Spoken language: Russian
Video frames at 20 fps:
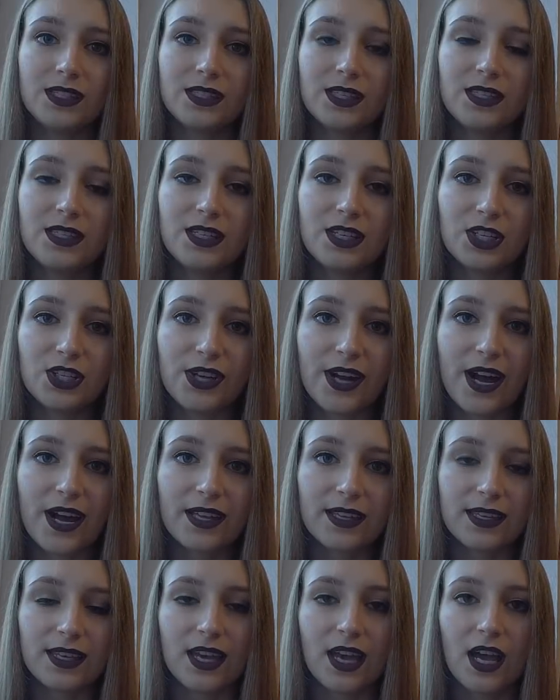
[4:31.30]

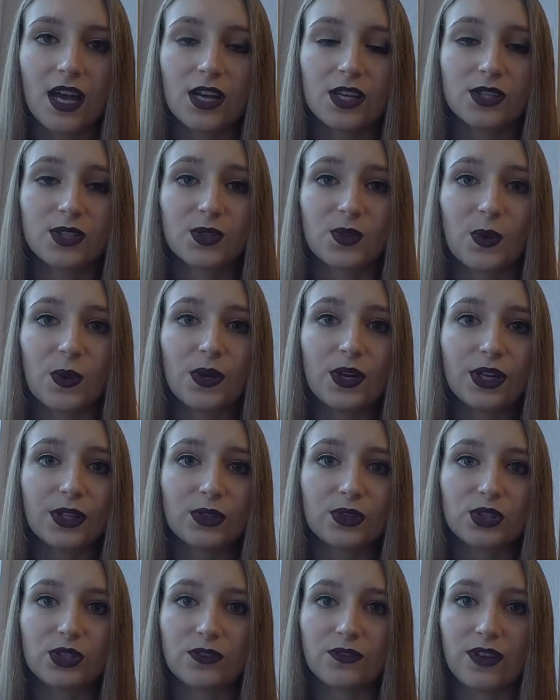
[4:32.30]
содержании, сколько
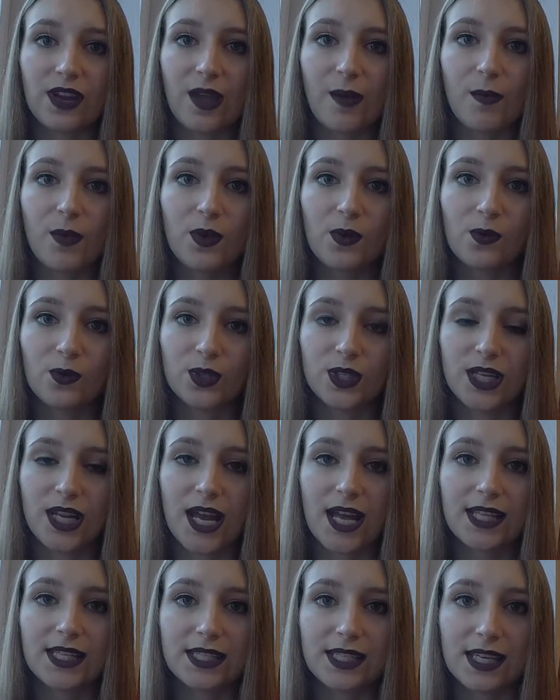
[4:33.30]
нужно времени
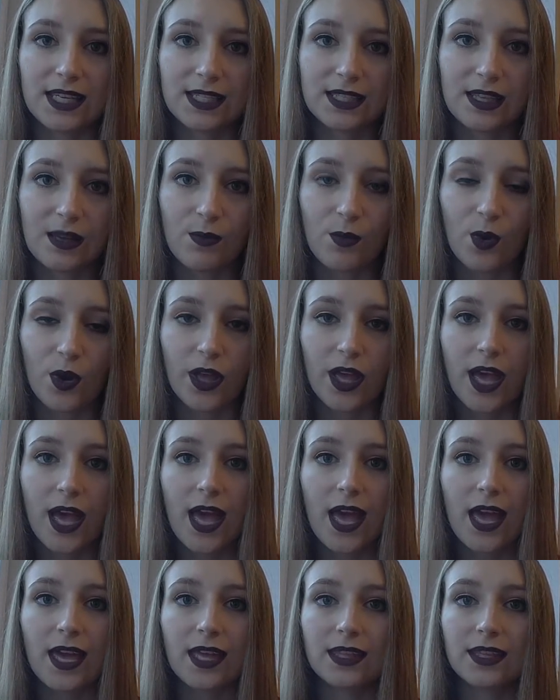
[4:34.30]
уделять ей самой.
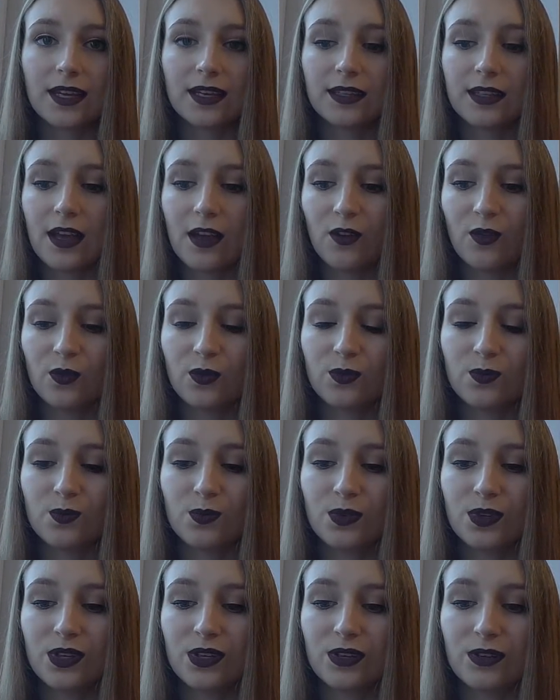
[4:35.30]
Иногда
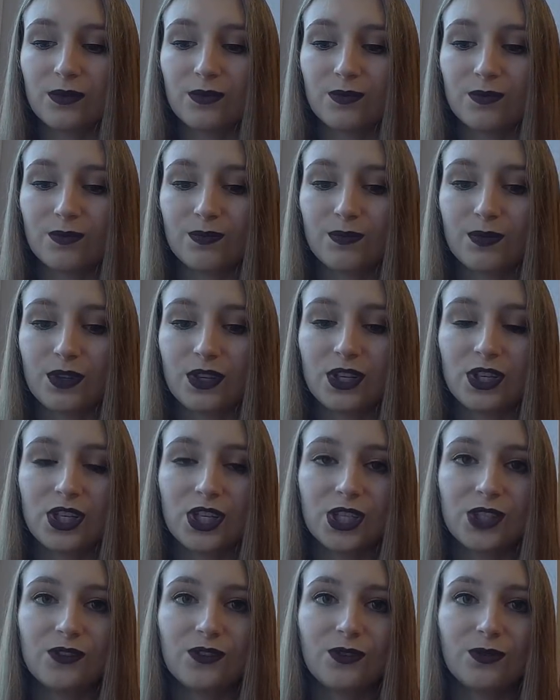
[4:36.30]
мы
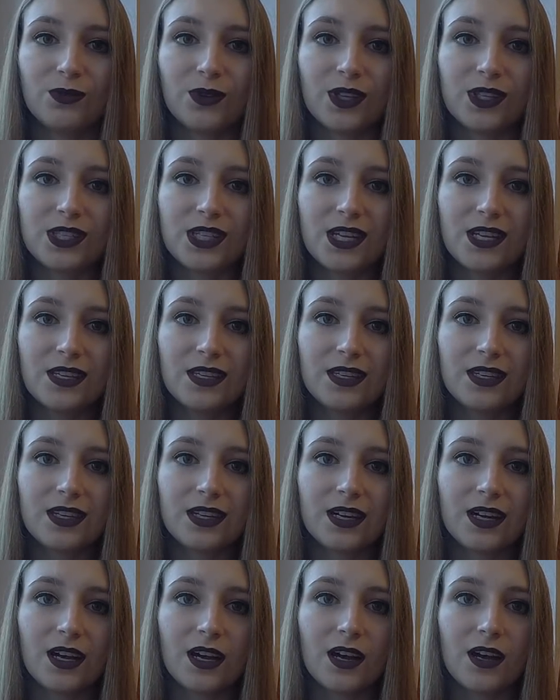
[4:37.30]
пересчитываем на
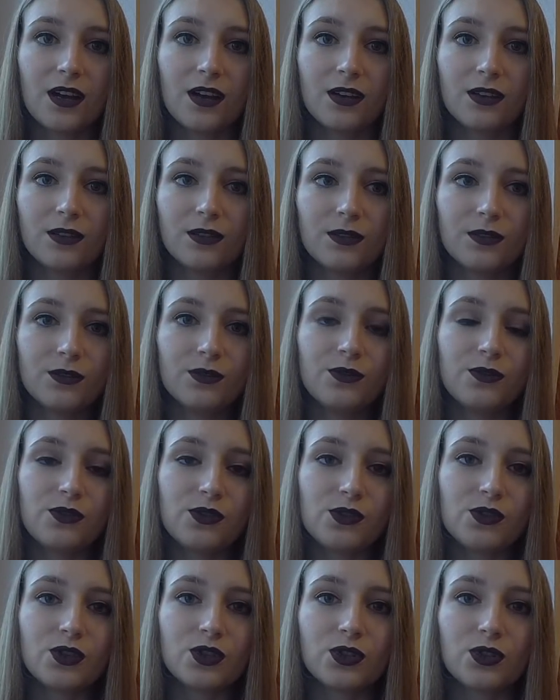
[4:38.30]
деньги, ну,
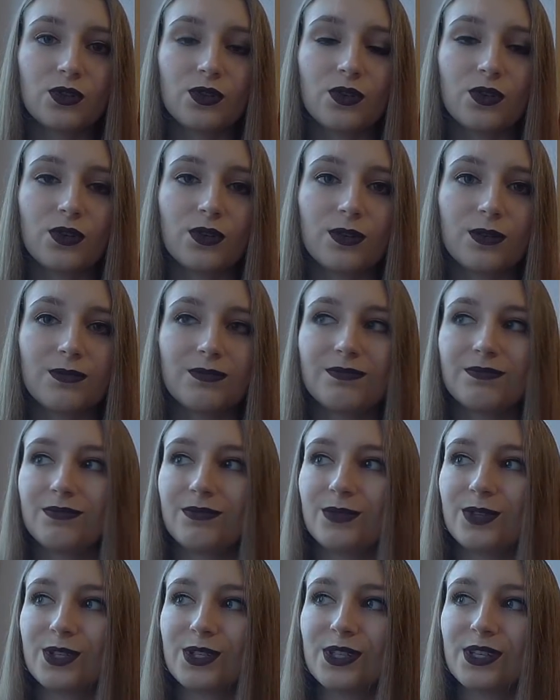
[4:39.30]
все, что,
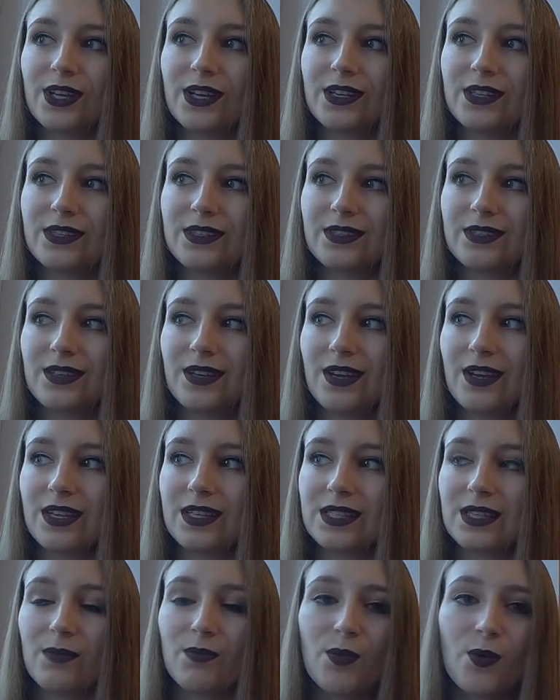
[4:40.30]
можно сказать,
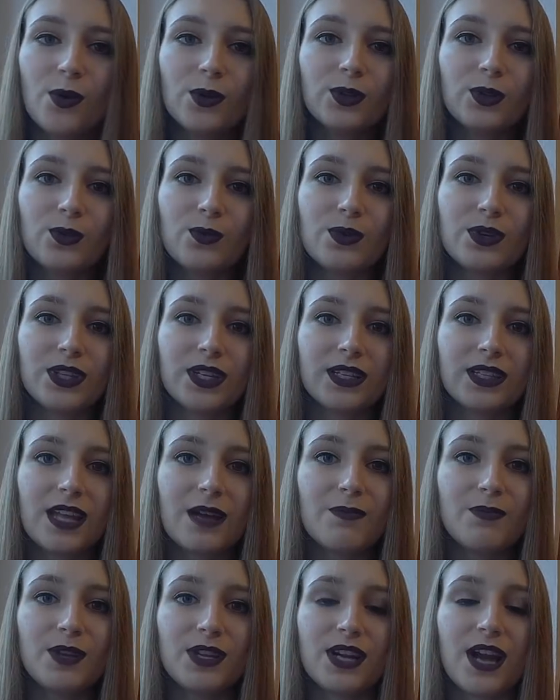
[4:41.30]
заботу мы
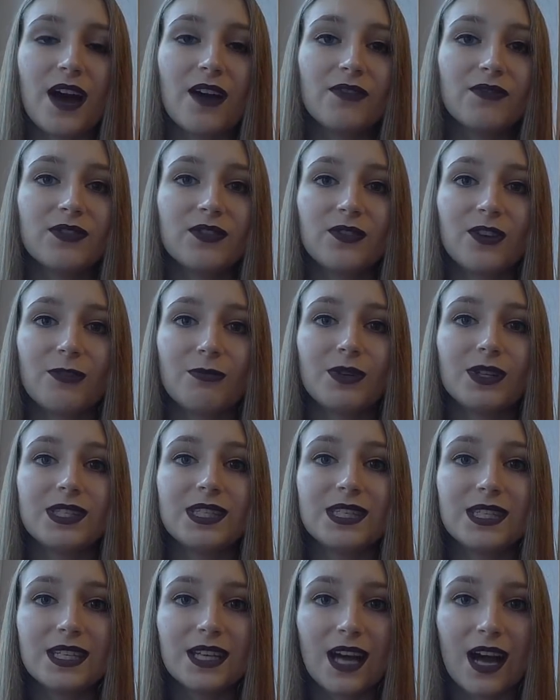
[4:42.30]
иногда приравниваем к
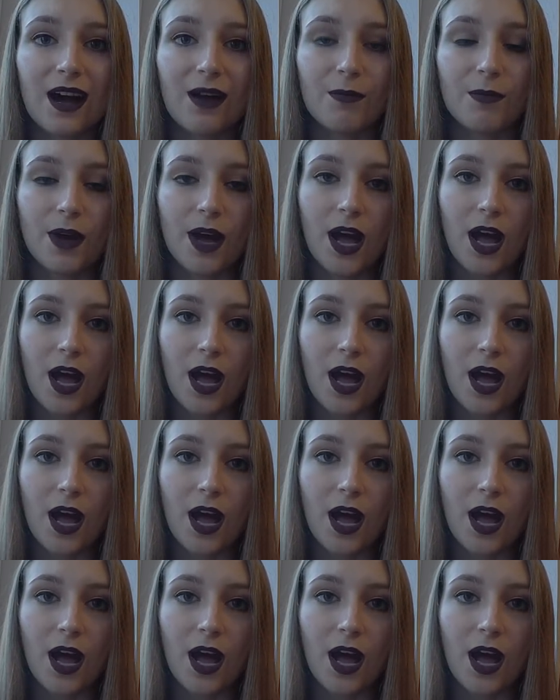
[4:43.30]
деньгам.